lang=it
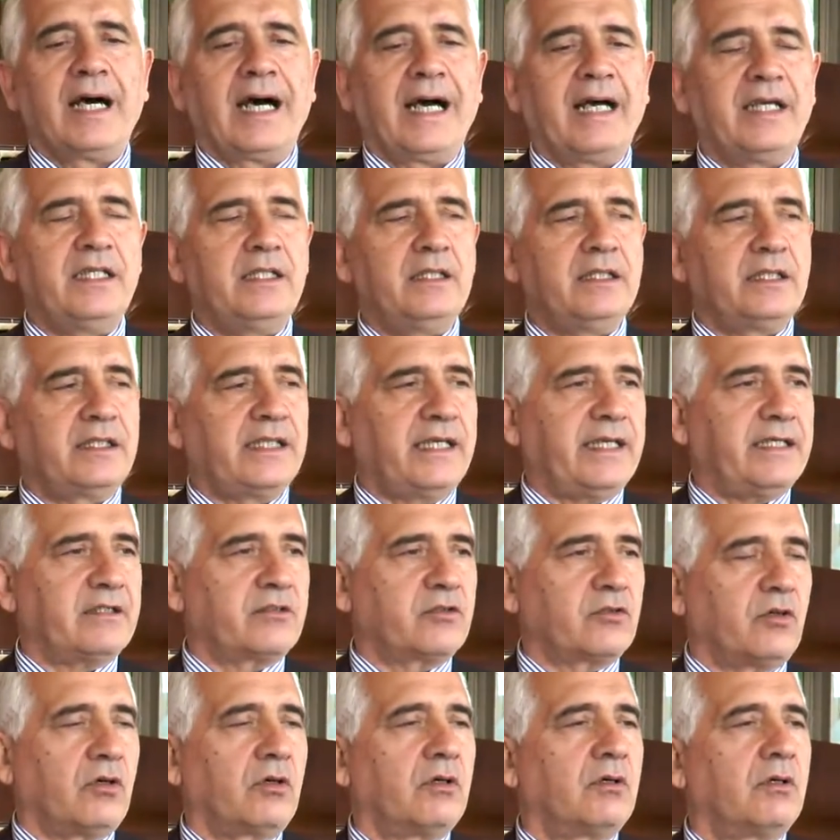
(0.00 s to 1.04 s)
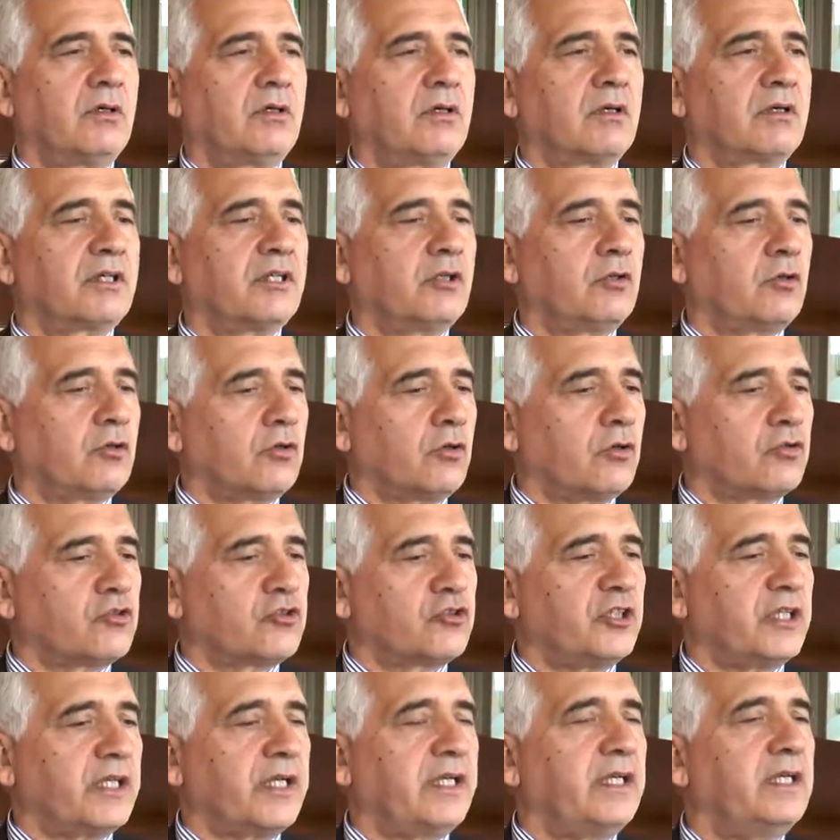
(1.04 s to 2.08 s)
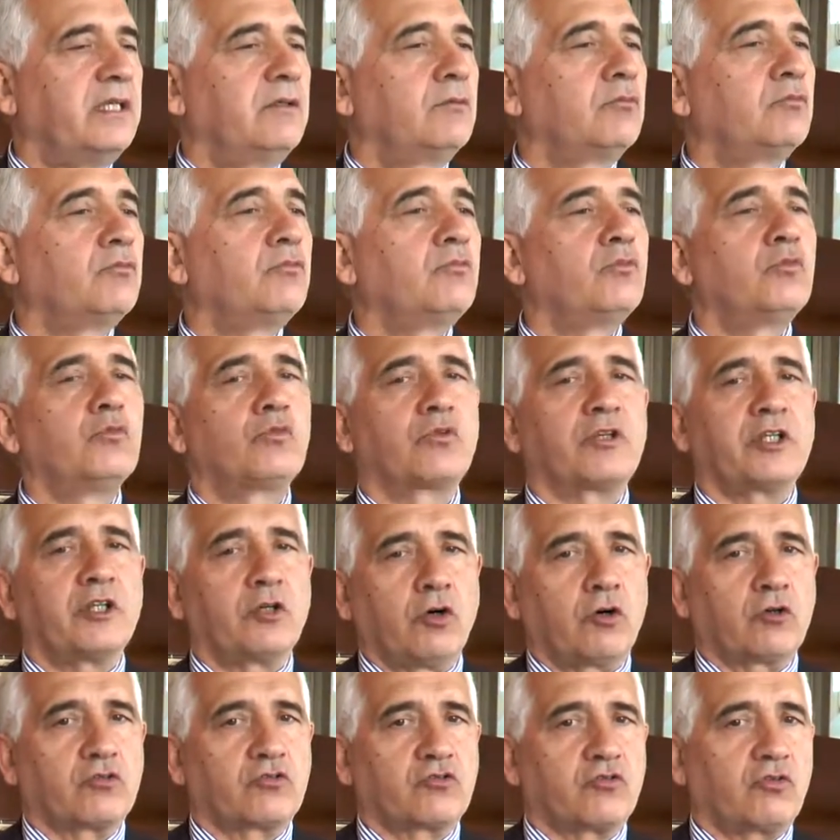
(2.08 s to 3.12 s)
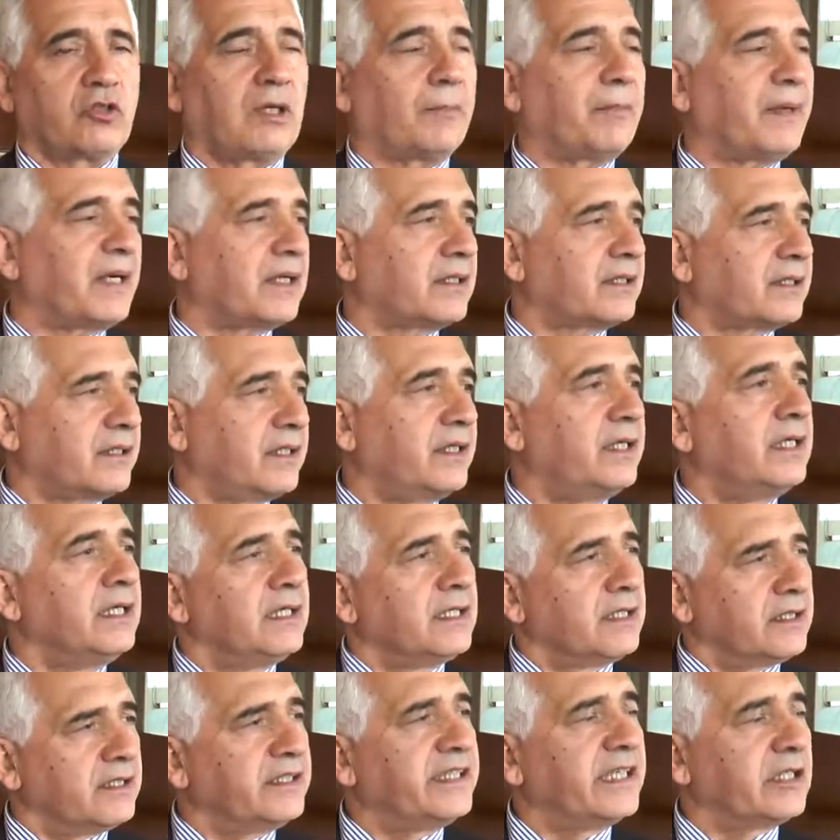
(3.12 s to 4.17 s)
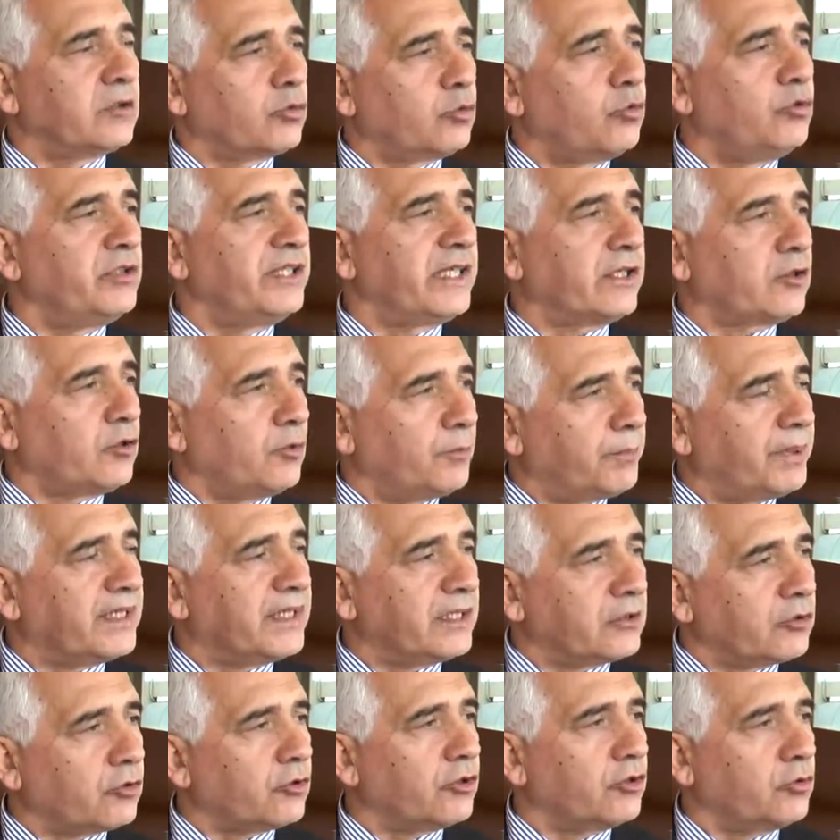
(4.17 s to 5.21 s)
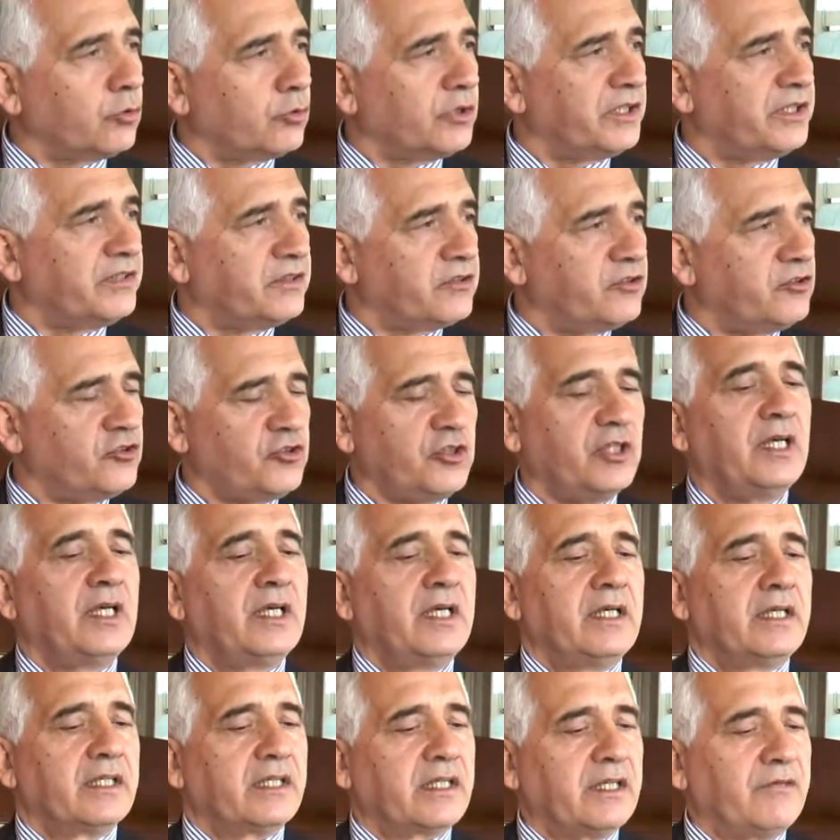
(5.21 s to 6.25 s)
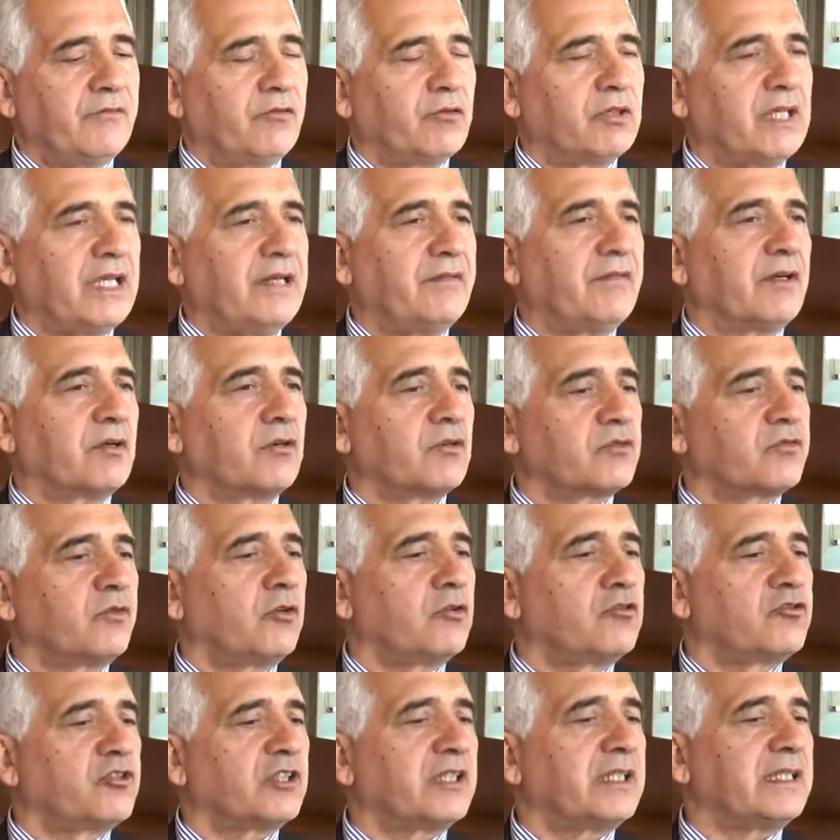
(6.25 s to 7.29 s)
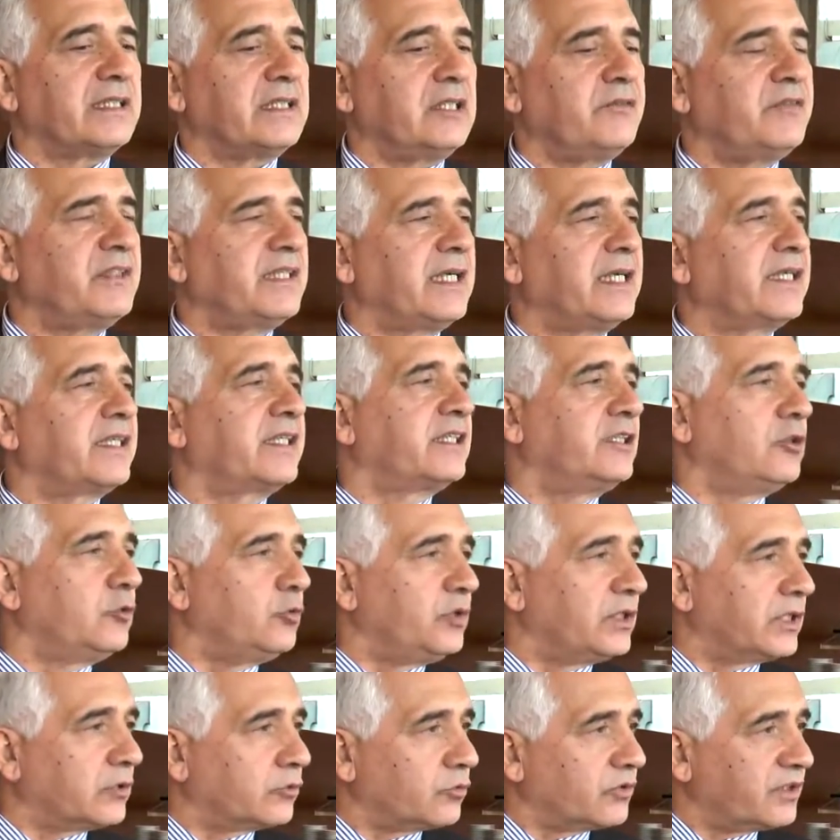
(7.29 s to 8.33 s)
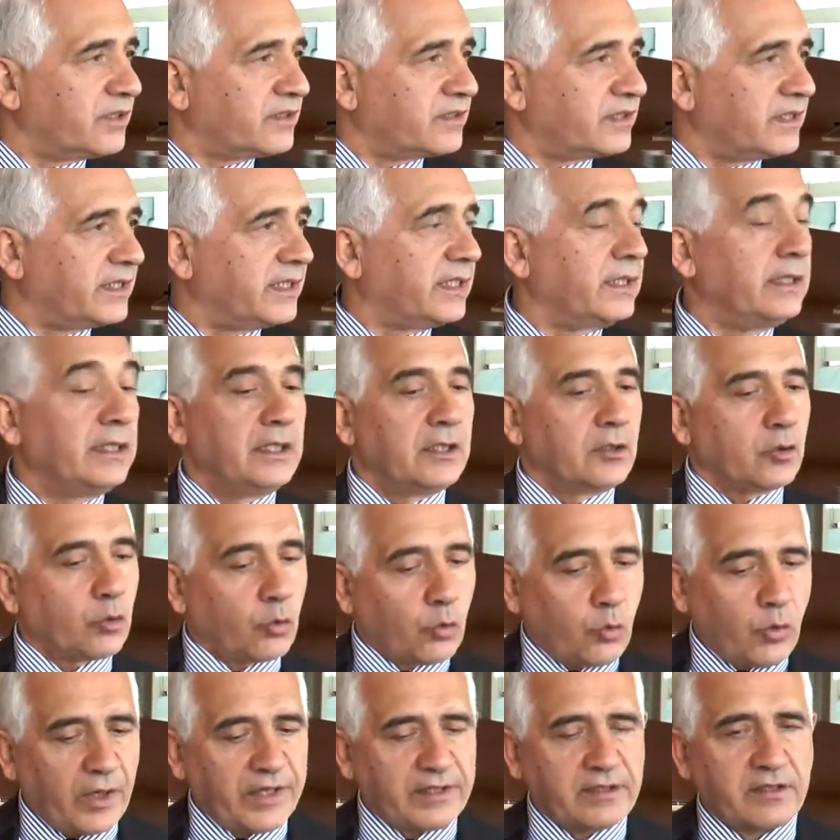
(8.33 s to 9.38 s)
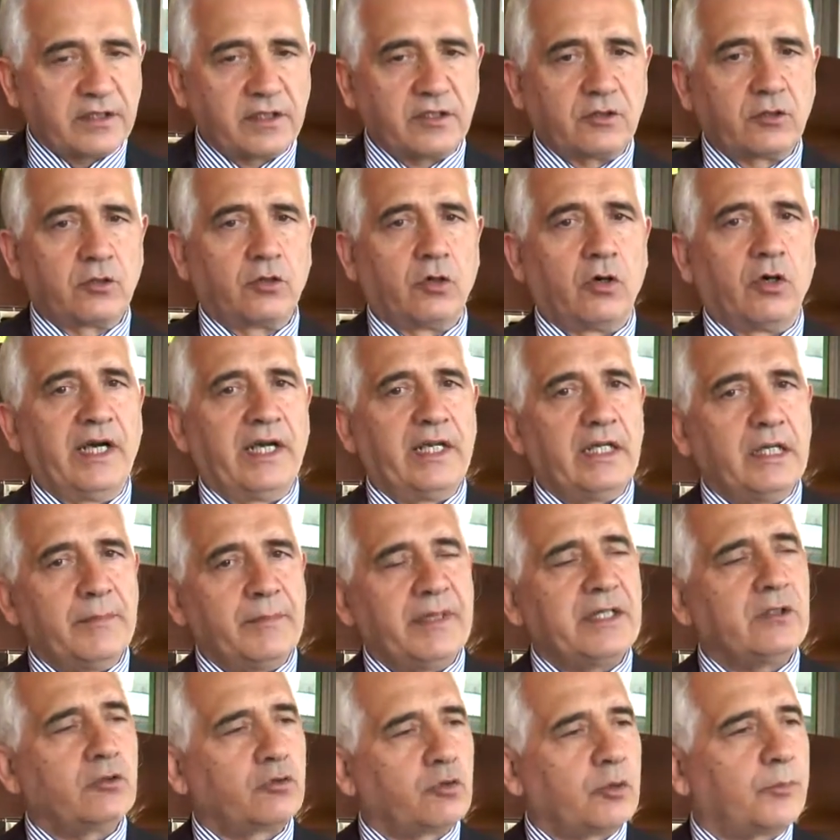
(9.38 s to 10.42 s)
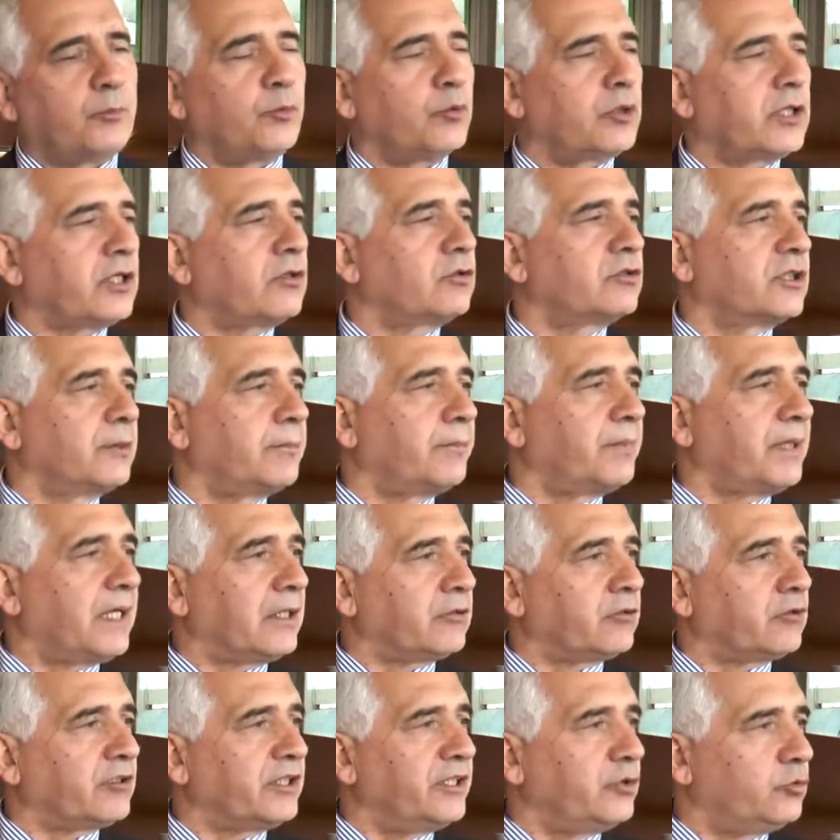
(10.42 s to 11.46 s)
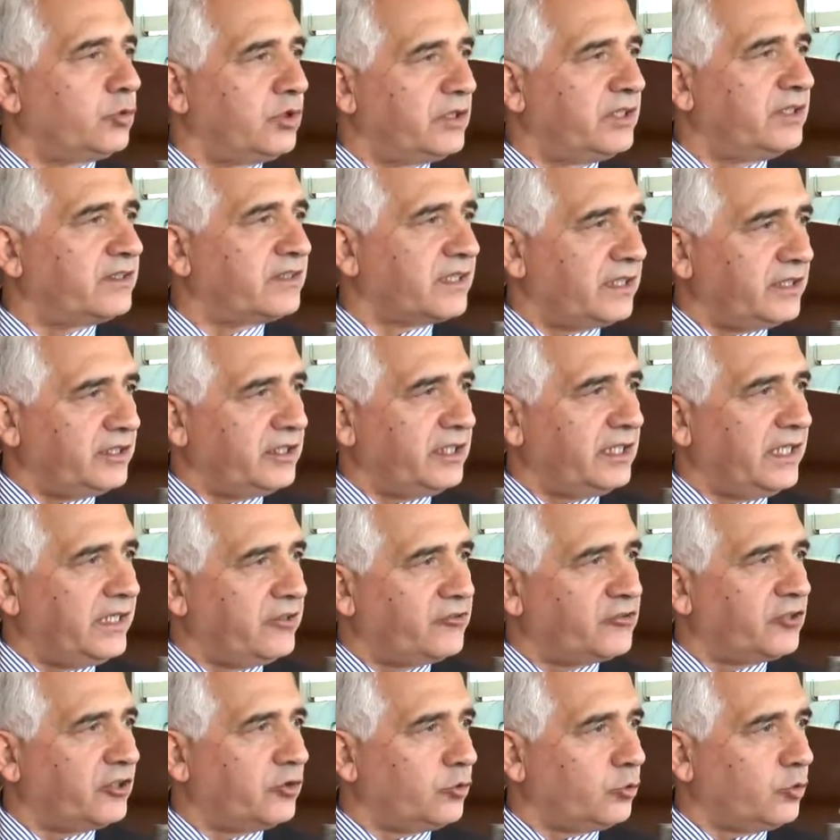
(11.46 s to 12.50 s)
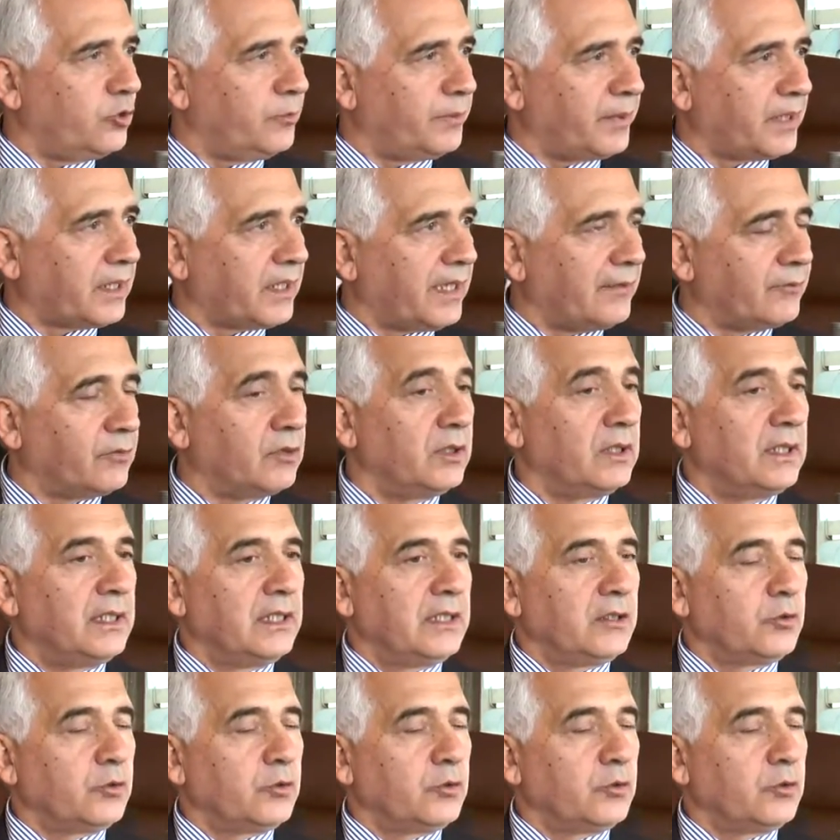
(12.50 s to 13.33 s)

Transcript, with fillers: ha inteso riconoscere un ricorso da parte di alcuni accompagnatori turistici che volevano svolgere l'attività anche di guida turistica. Questo elemento è pure contemplato nei due disegni di legge di cui parlavo,